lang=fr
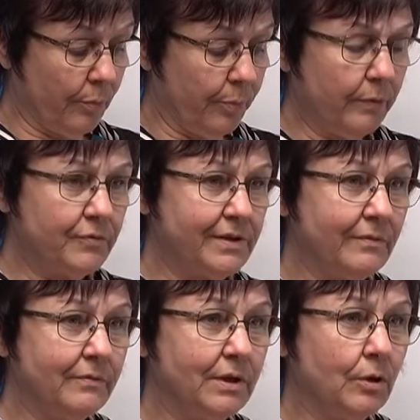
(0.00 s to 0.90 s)
pas, vous
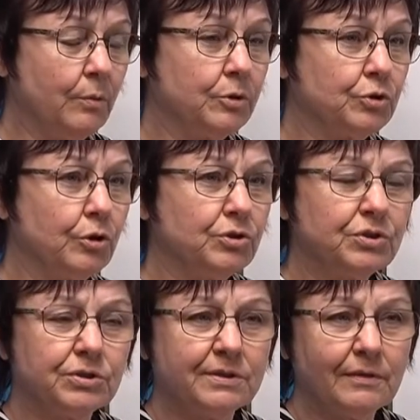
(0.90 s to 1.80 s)
avez un,
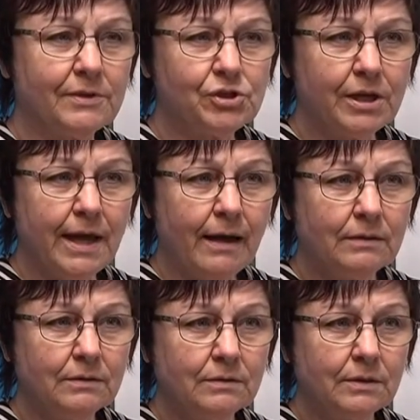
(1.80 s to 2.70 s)
service de garde
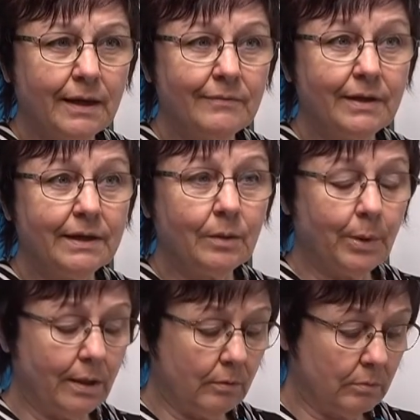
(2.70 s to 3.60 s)
avant et
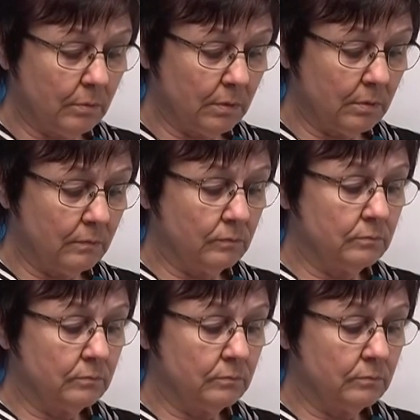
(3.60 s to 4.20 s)
après? Donc, le service de